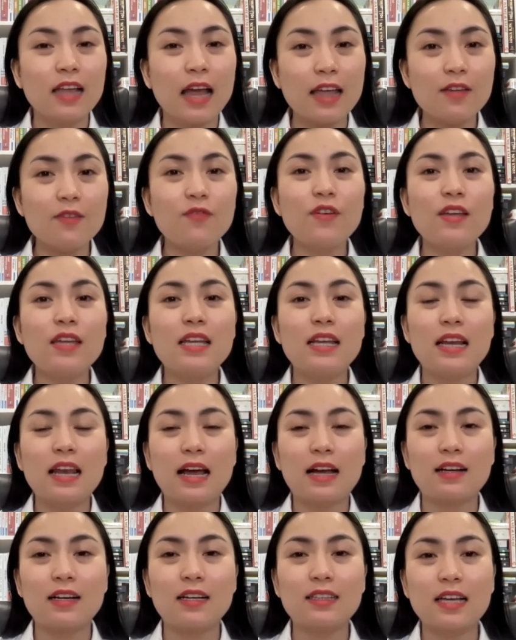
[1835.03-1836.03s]
thay vì
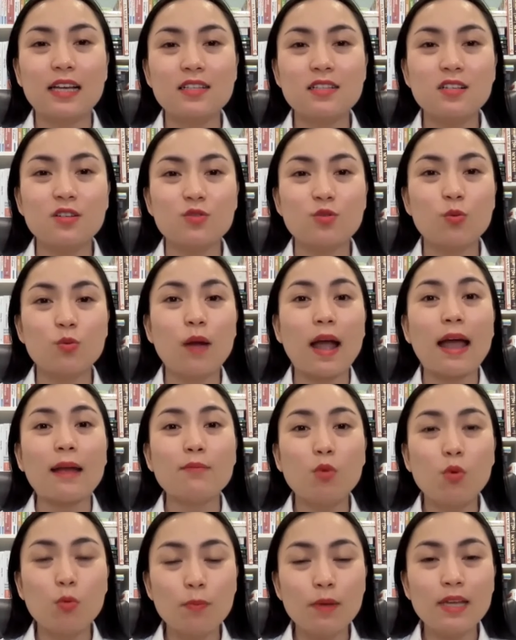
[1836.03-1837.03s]
là người ta sử dụng
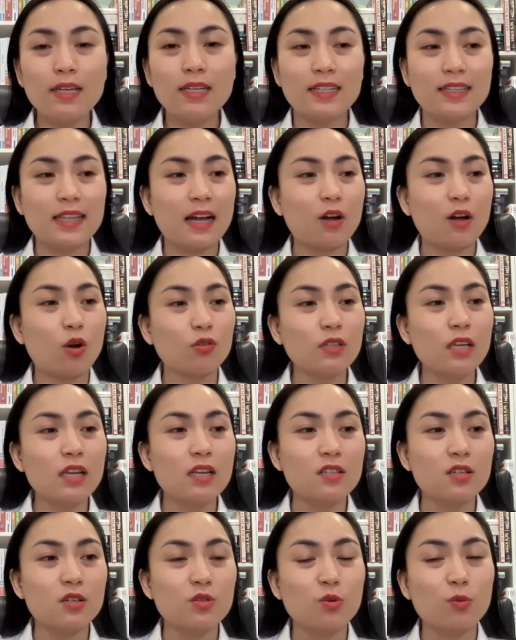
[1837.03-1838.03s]
albumin người ta có
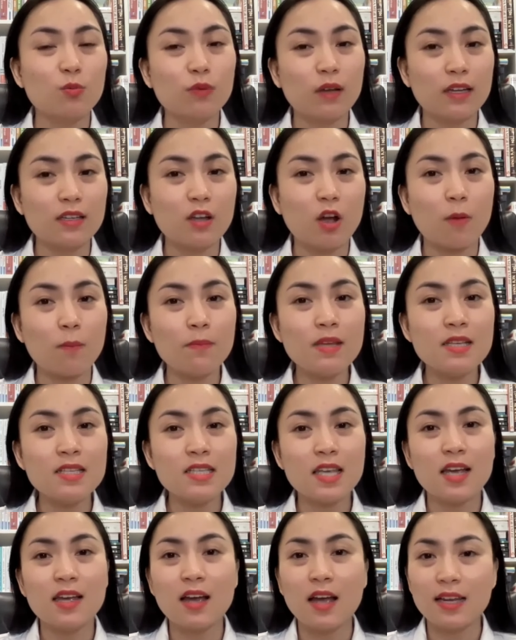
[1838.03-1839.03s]
thể sử dụng cái nhóm
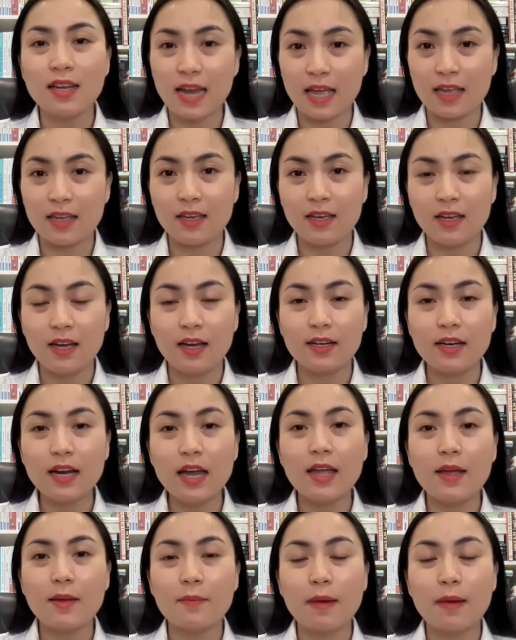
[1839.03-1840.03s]
BCAA này
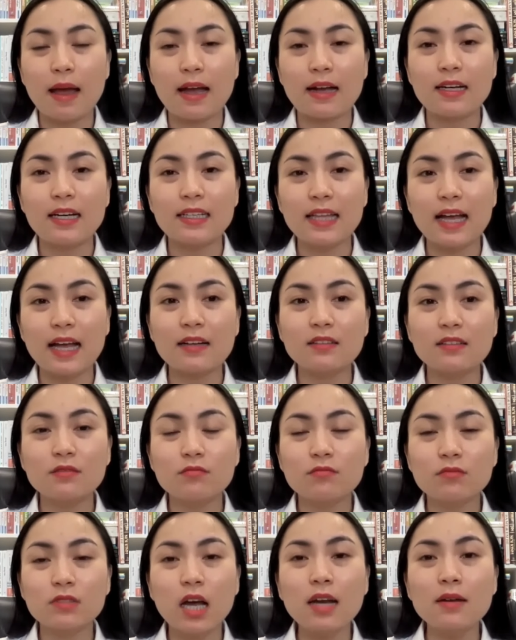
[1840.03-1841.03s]
để mà người ta
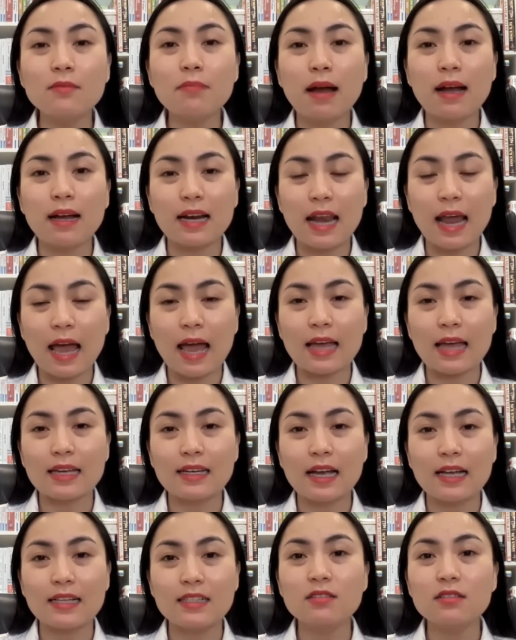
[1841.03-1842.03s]
cân bằng lại
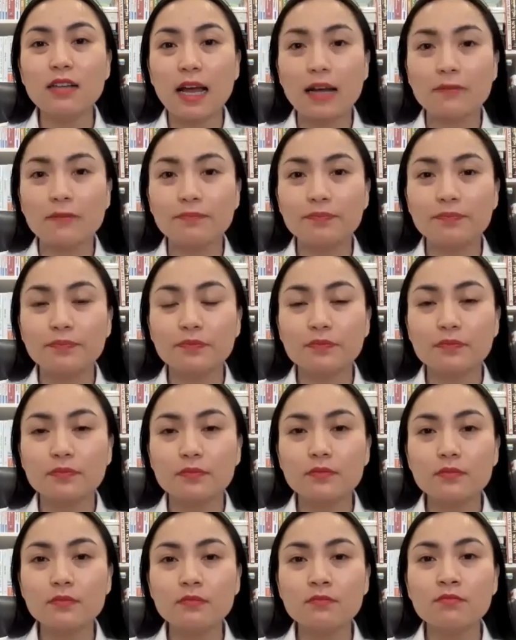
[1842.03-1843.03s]
cái chức năng
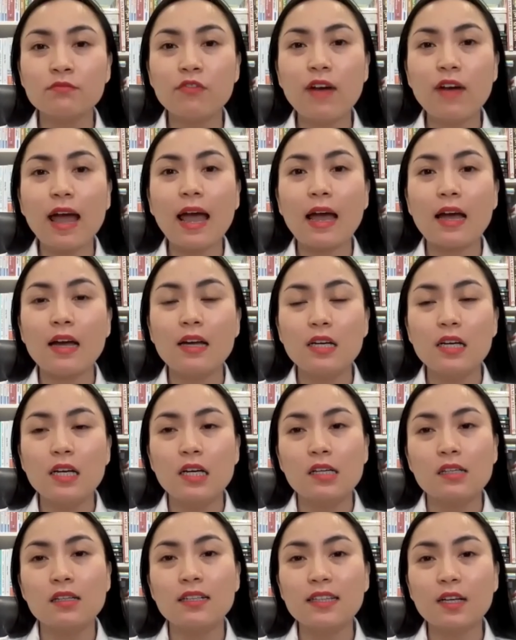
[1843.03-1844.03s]
và
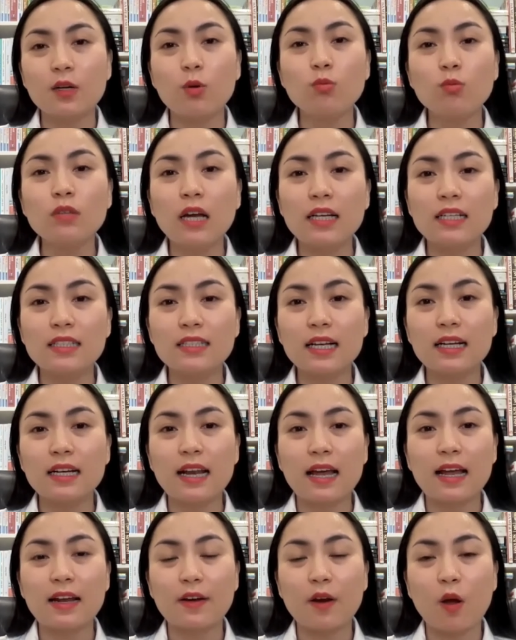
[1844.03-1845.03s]
người ta cũng thấy rằng
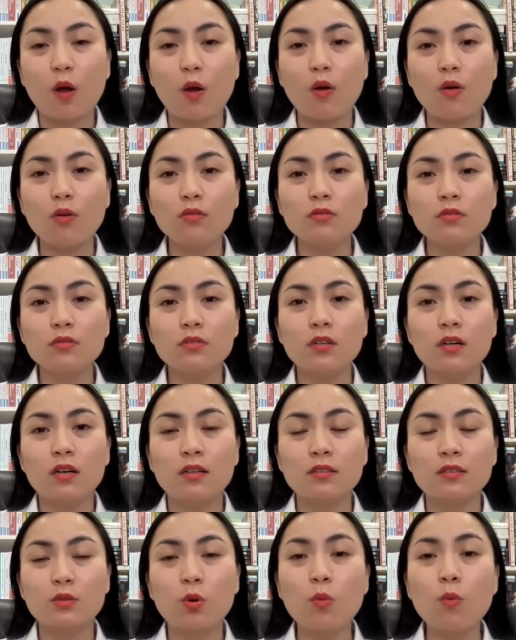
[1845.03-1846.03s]
là nó
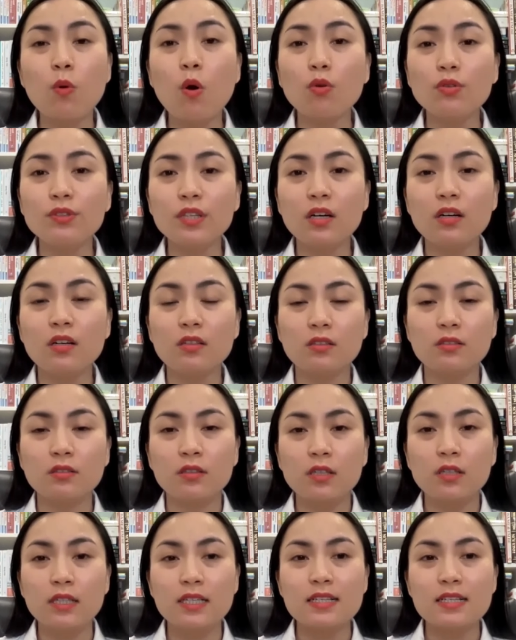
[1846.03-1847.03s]
uh, cũng hỗ trợ
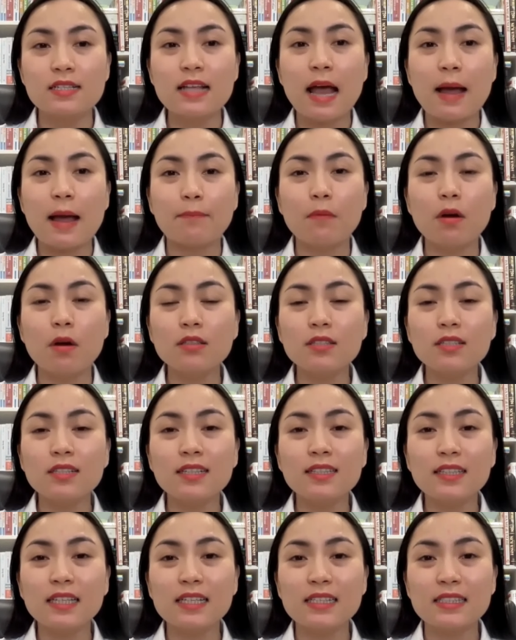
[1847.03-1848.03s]
giảm bớt những
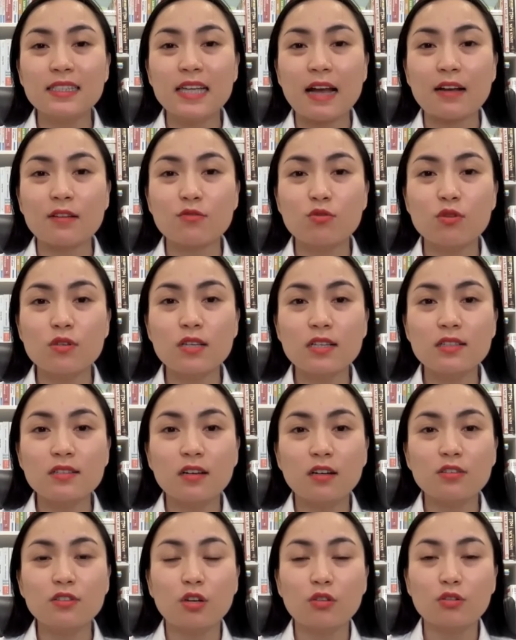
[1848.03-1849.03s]
cái tình trạng suy dinh
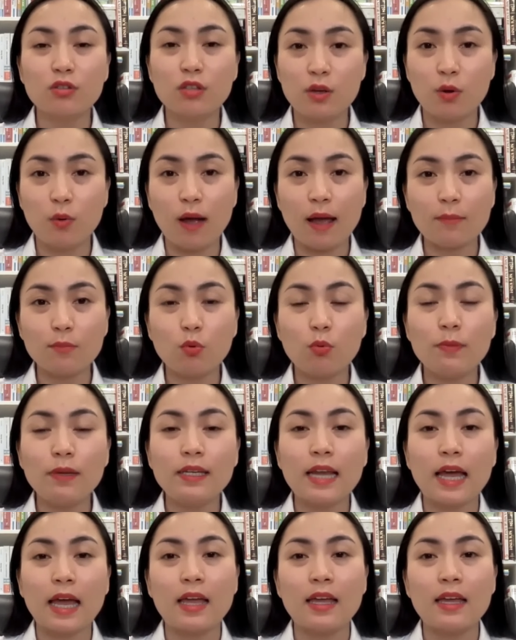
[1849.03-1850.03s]
dưỡng cho thiếu
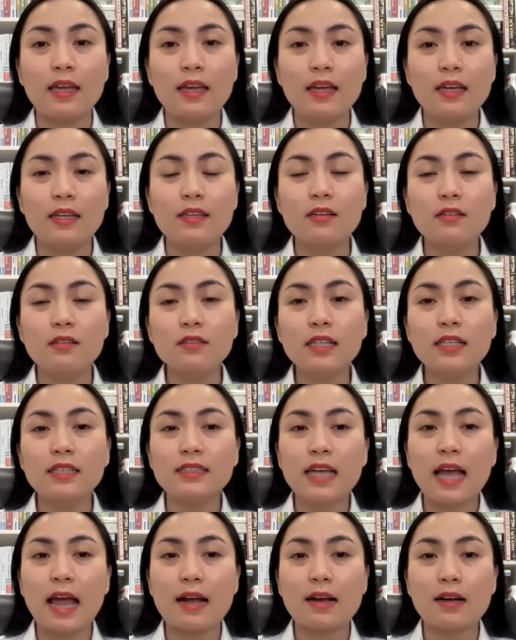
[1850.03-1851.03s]
albumin này những
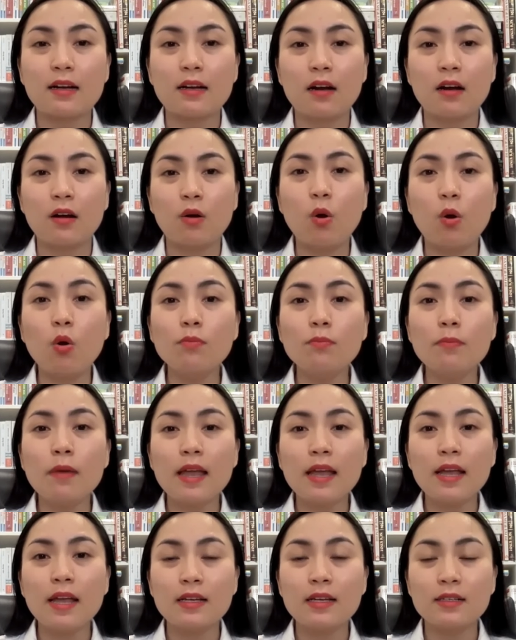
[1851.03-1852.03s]
tình trạng ờ, hôn
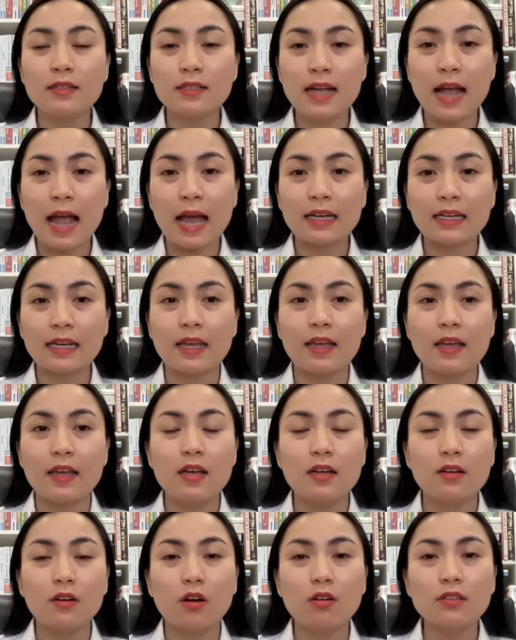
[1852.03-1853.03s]
mê gan này
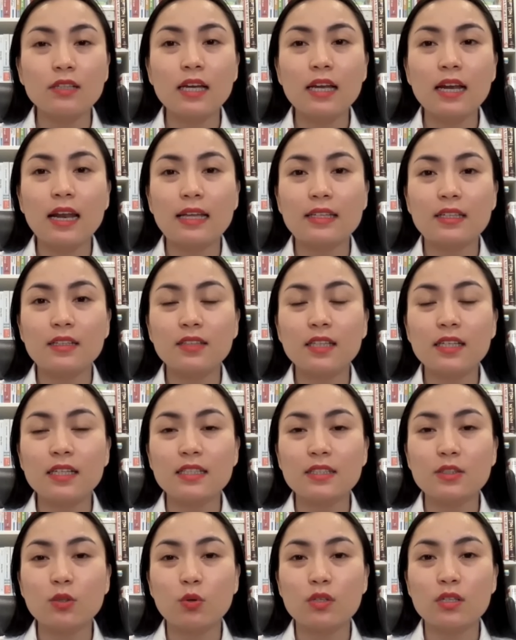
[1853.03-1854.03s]
có nghĩa là những
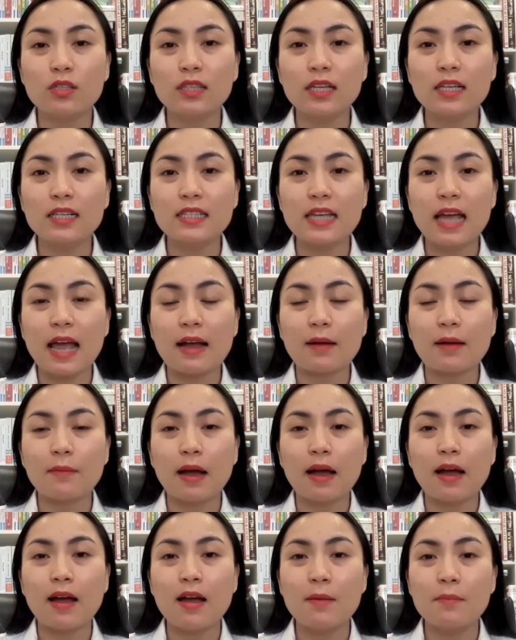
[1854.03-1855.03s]
tình rồi những tình trạng
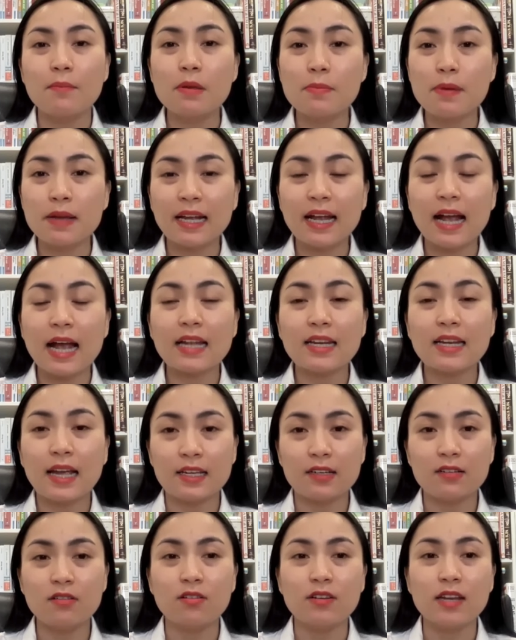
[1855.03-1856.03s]
mà bị bệnh gan
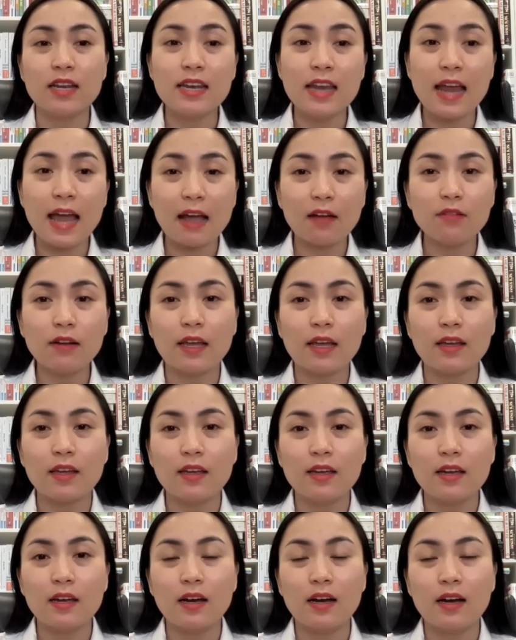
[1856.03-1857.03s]
ảnh hưởng đến não này
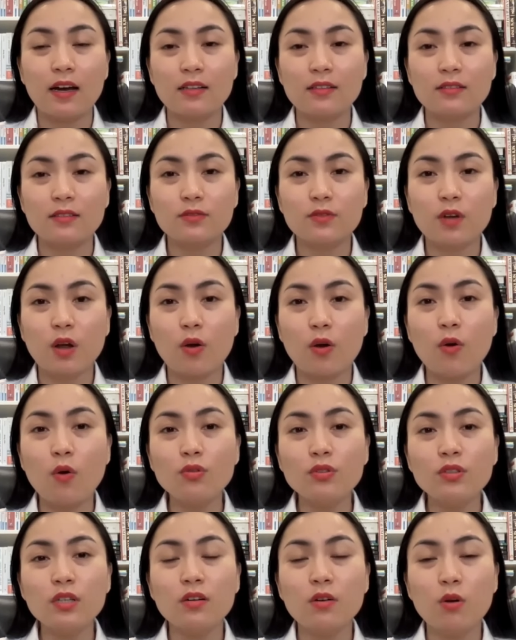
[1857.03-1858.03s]
à, nó
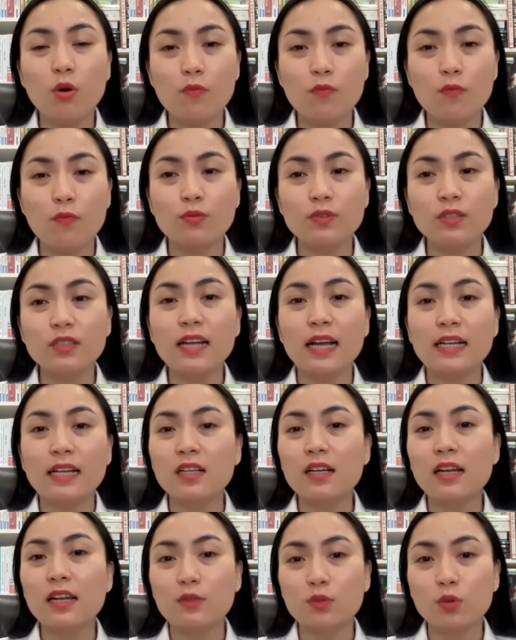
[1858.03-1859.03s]
hỗ trợ hồi phục chức
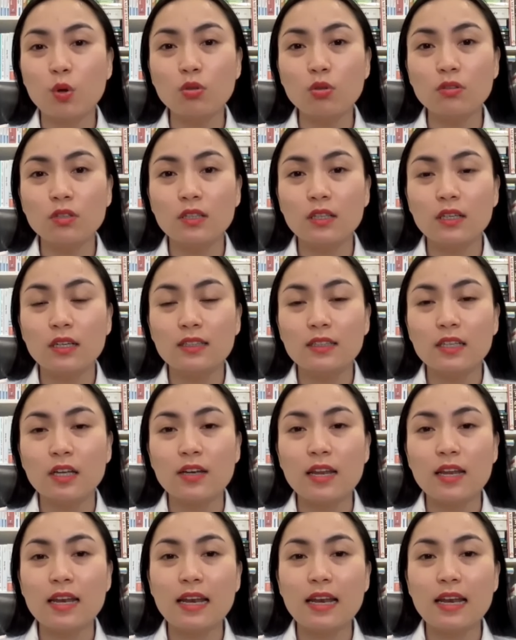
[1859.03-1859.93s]
năng rất là tốt thế